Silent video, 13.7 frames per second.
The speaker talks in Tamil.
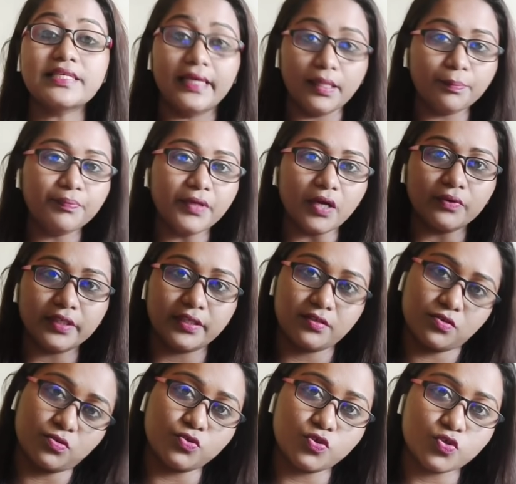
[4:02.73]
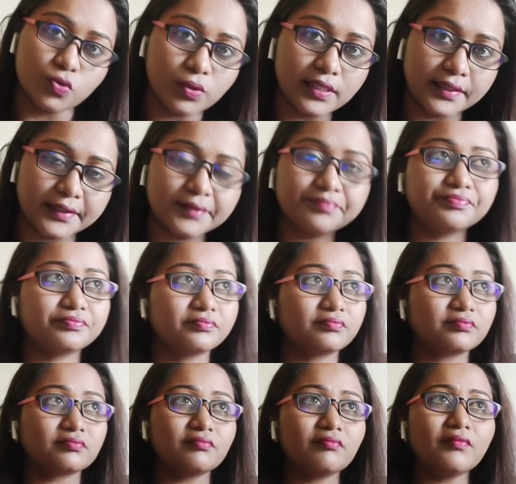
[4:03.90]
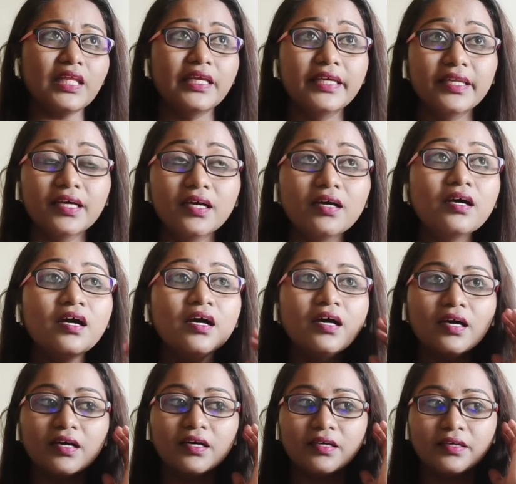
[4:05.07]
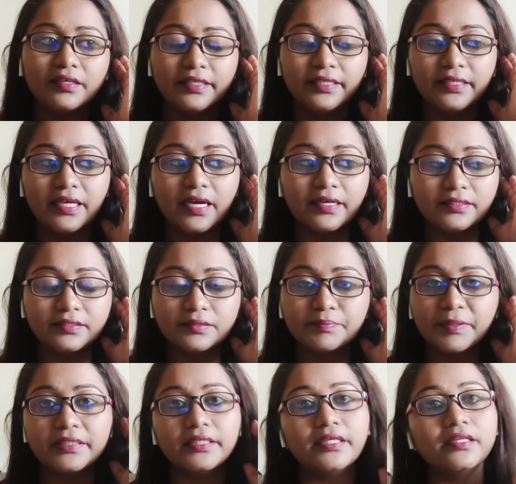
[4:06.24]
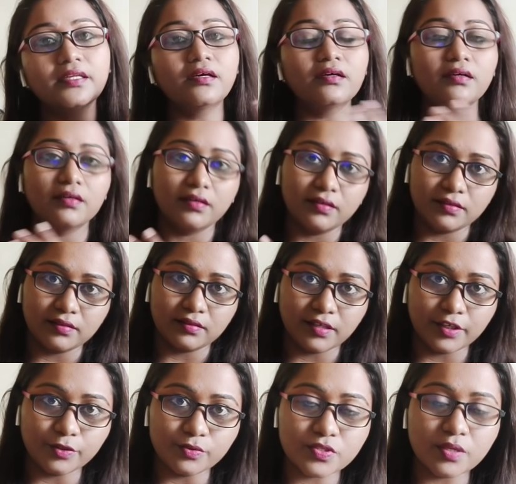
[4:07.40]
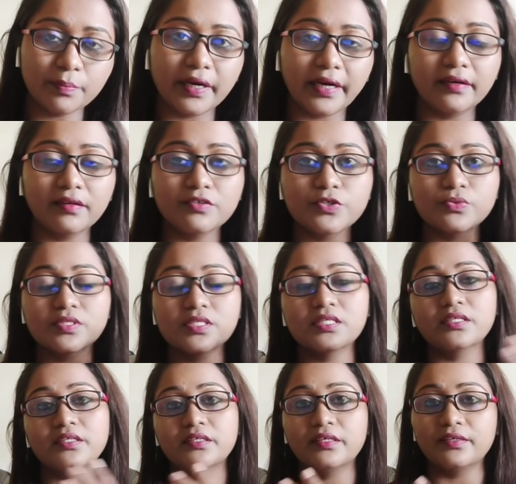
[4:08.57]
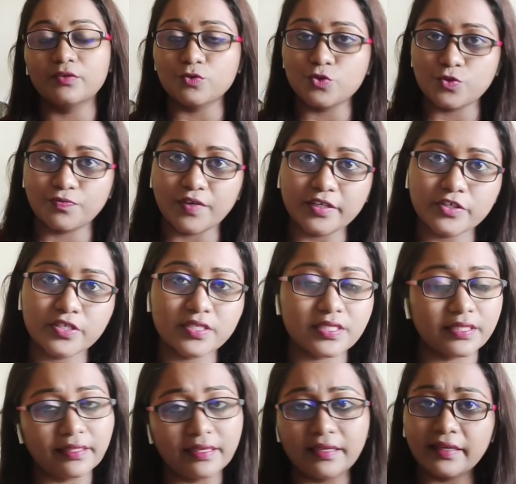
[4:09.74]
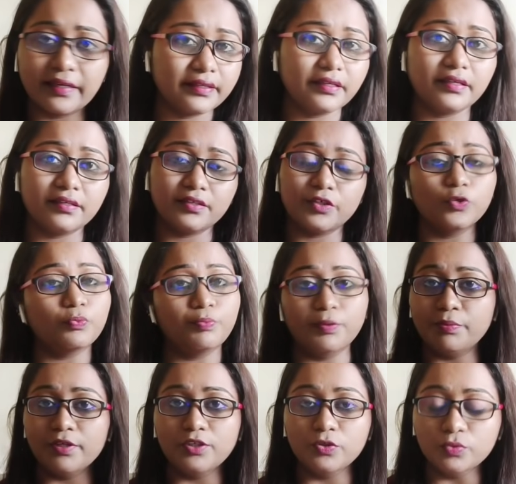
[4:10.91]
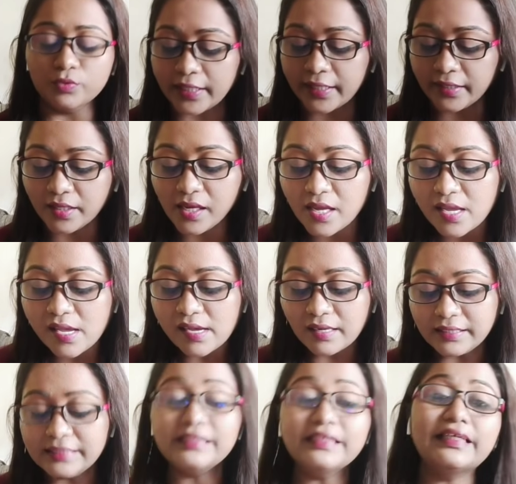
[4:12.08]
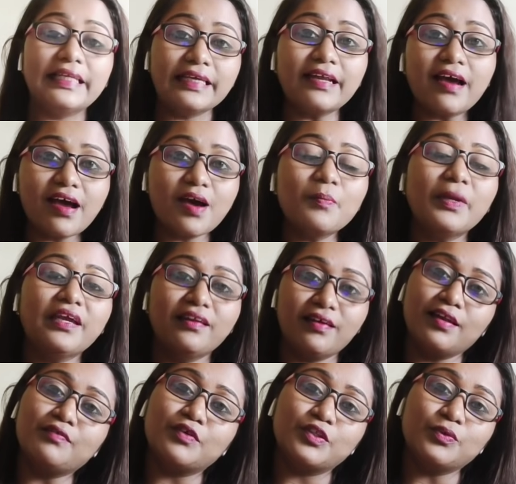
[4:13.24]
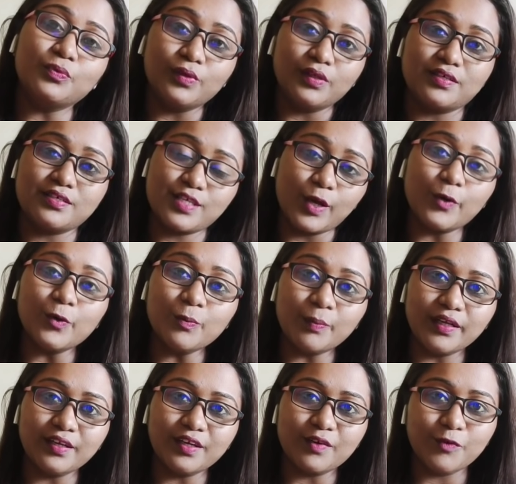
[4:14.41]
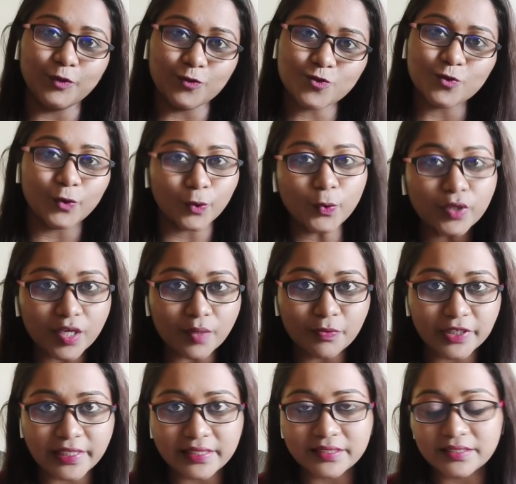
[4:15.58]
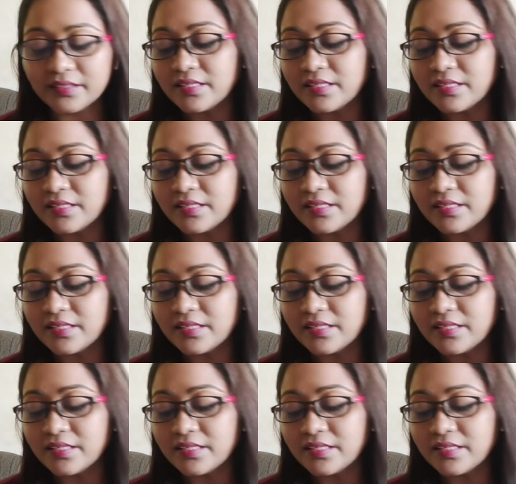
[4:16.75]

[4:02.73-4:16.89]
ஹெல்ப் மீ அவுட் எனக்கு கொஞ்சம் சொல்லுங்கள் ஏன்னா இனி அடுத்து பார்த்தீங்கன்னா கண்டினியூஸாக ப்ரைடல் ஷூட்ஸ் இருக்குது அண்ட் கொஞ்சம் ஃபங்க்ஷன்ஸ் இதெல்லாம் நிறையா இருக்குது யூ பீப்புள் நியூ தட் இது கிளியர் ஆகாமல் என்னால் வந்து உங்களுக்கு ஸ்கெடியூல் பண்ணியிருக்க வீடியோஸ் கூட கொடுக்க முடியாது